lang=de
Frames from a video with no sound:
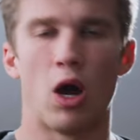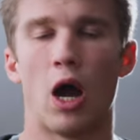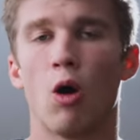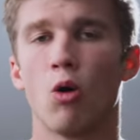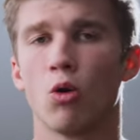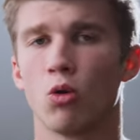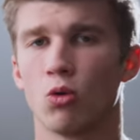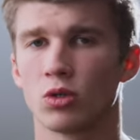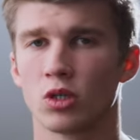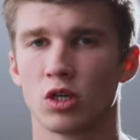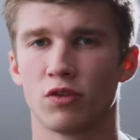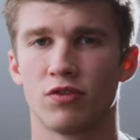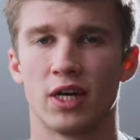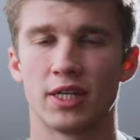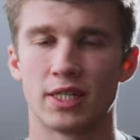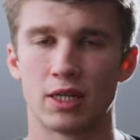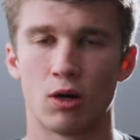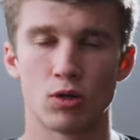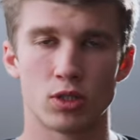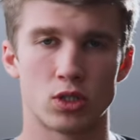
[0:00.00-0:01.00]
auch ungefähr
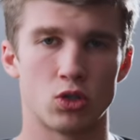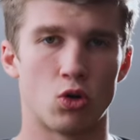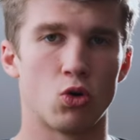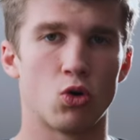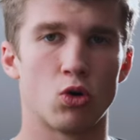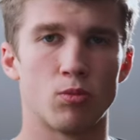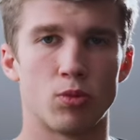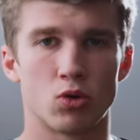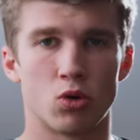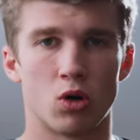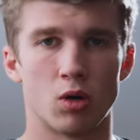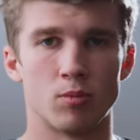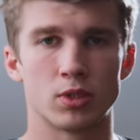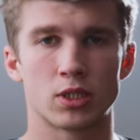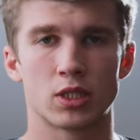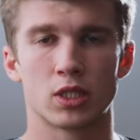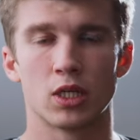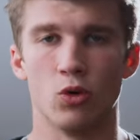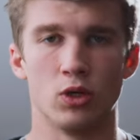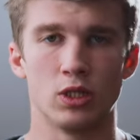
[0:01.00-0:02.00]
1000 Euro
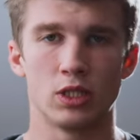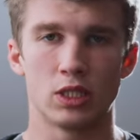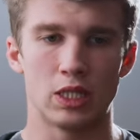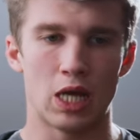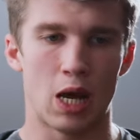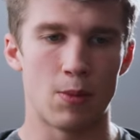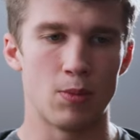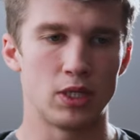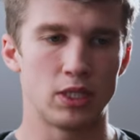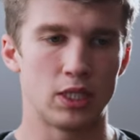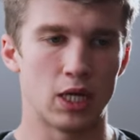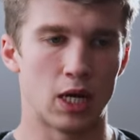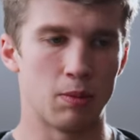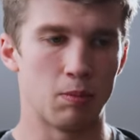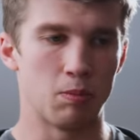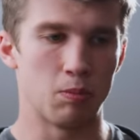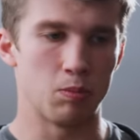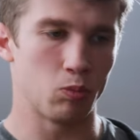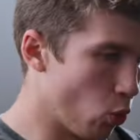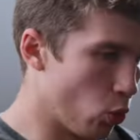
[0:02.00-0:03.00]
bekommst und damit
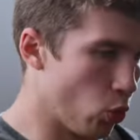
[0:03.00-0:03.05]
dann